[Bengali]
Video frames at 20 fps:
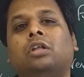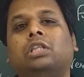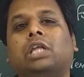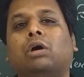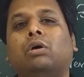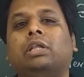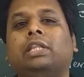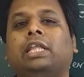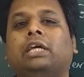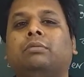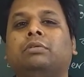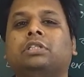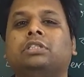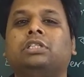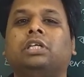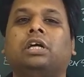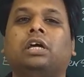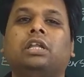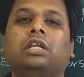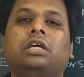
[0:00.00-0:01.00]
তাহলে দেখবে যে
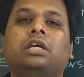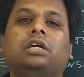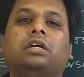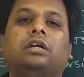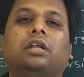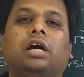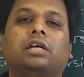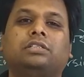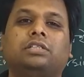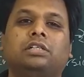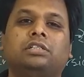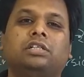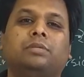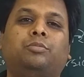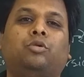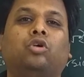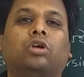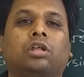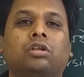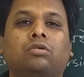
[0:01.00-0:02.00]
সেখানে ক্লাসের যে
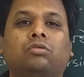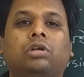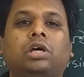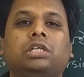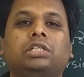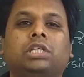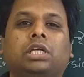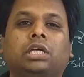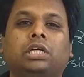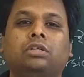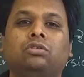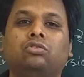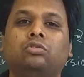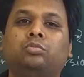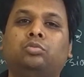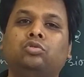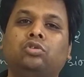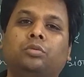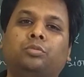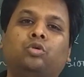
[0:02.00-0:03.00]
পড়ানোটা সেটা কিন্তু
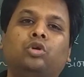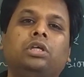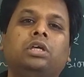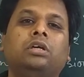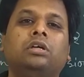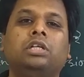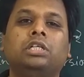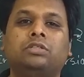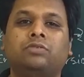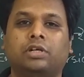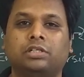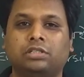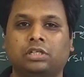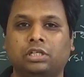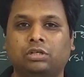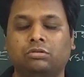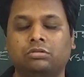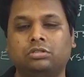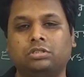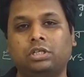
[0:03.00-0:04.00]
পুরোপুরি ইংলিশ
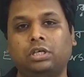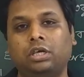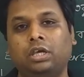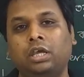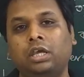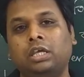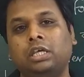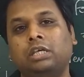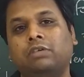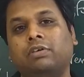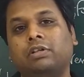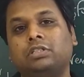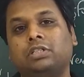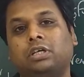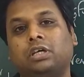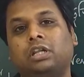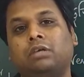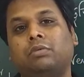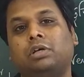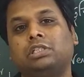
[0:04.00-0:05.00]
ভার্সানে হচ্ছে ইভেন
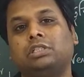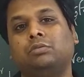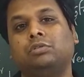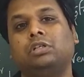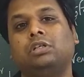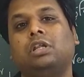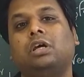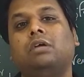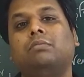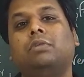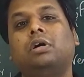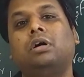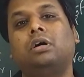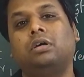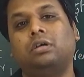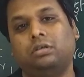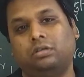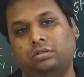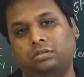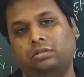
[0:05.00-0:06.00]
সেখানে মাস্টারমশাইরা বা
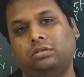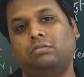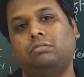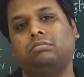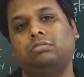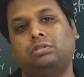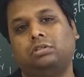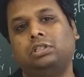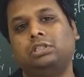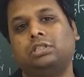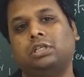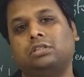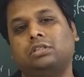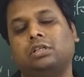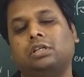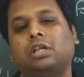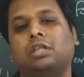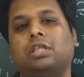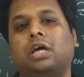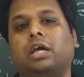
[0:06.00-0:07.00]

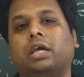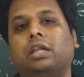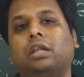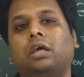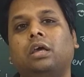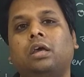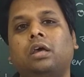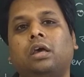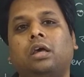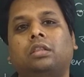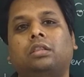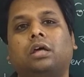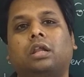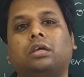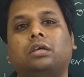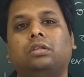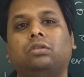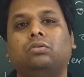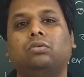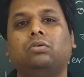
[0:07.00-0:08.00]
টিচার্সরা যারা থাকেন তারা
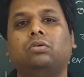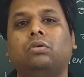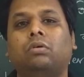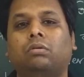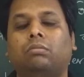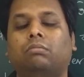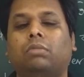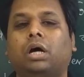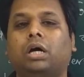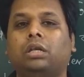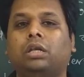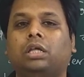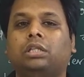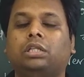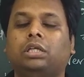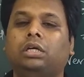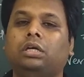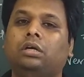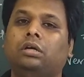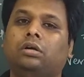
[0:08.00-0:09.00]
কিন্তু
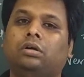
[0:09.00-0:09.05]
বাংলাতে